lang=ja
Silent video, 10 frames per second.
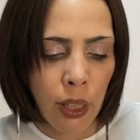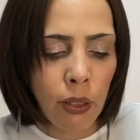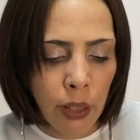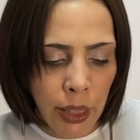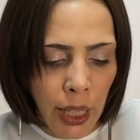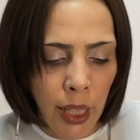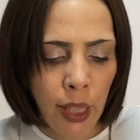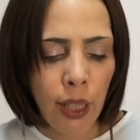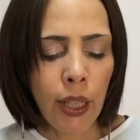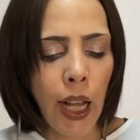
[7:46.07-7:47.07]
これが
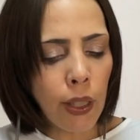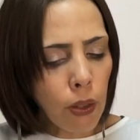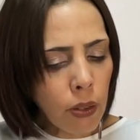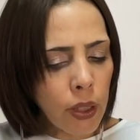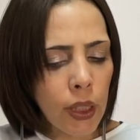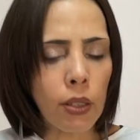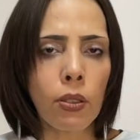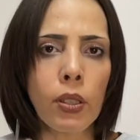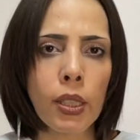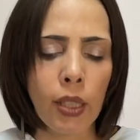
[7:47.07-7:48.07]
韓国人
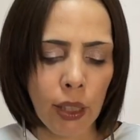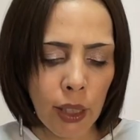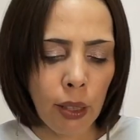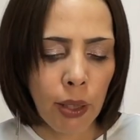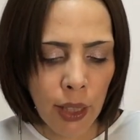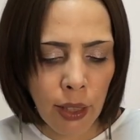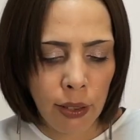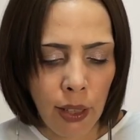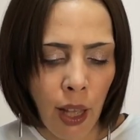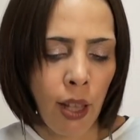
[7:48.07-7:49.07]
同士だけではなく
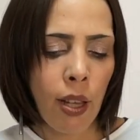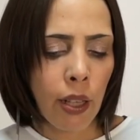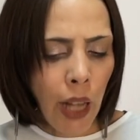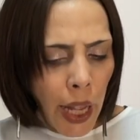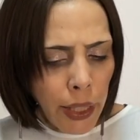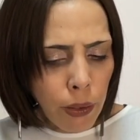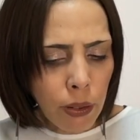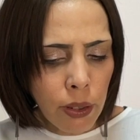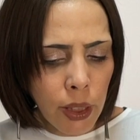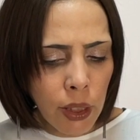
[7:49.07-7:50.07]
て、外
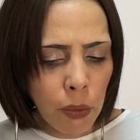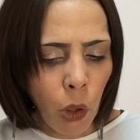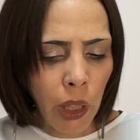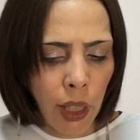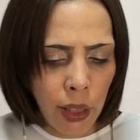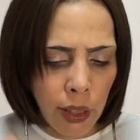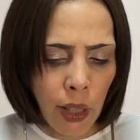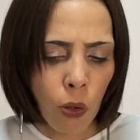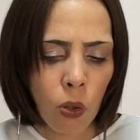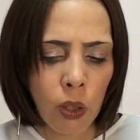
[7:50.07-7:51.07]
国人にも平気で
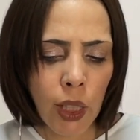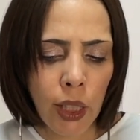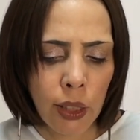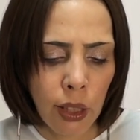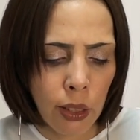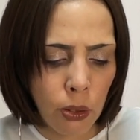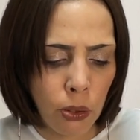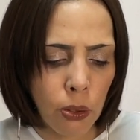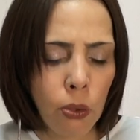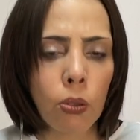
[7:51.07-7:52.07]
行われていると
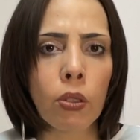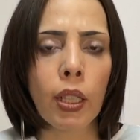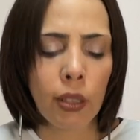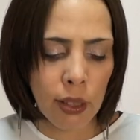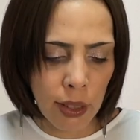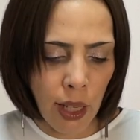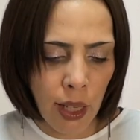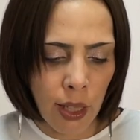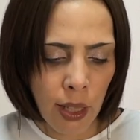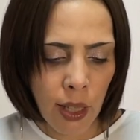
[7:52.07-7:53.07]
いうことなんです
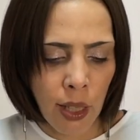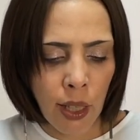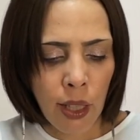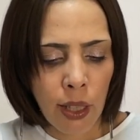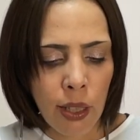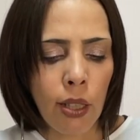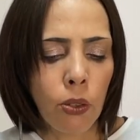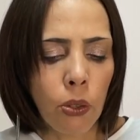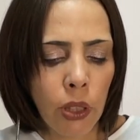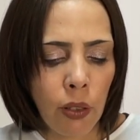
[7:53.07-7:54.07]
ね。韓
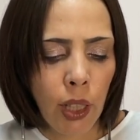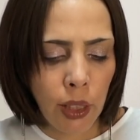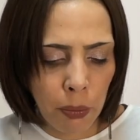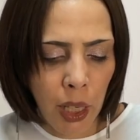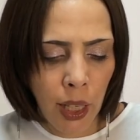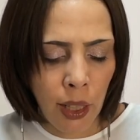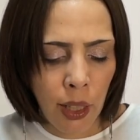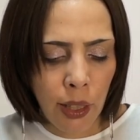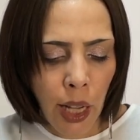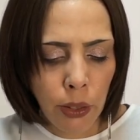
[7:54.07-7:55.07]
国では今、
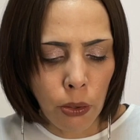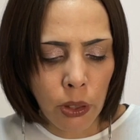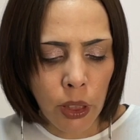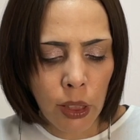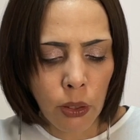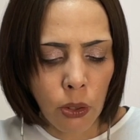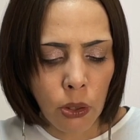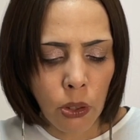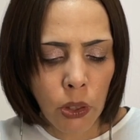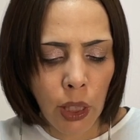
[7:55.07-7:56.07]
外国人労
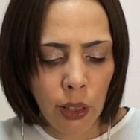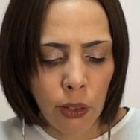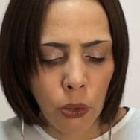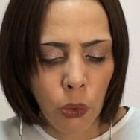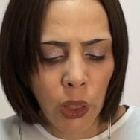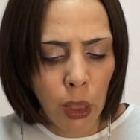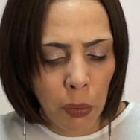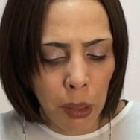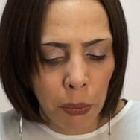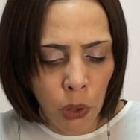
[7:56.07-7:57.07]
働者などの移
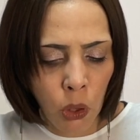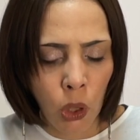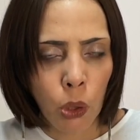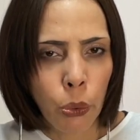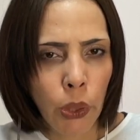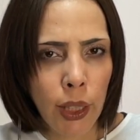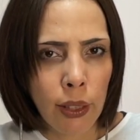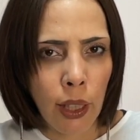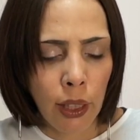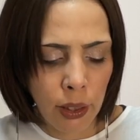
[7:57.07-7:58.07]
民も増え
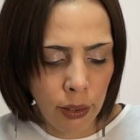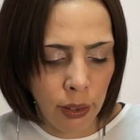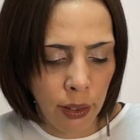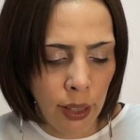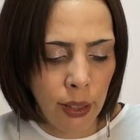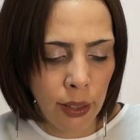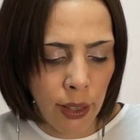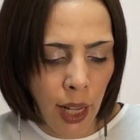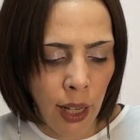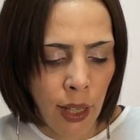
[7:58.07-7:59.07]
ているんです
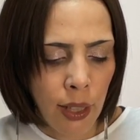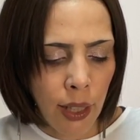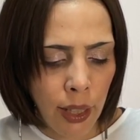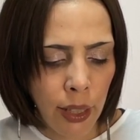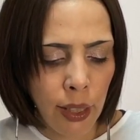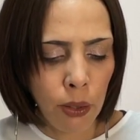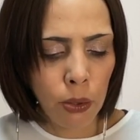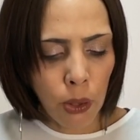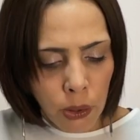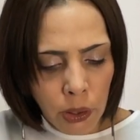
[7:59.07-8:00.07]
が、彼らを
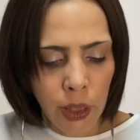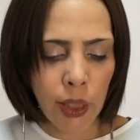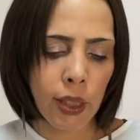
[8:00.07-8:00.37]
特に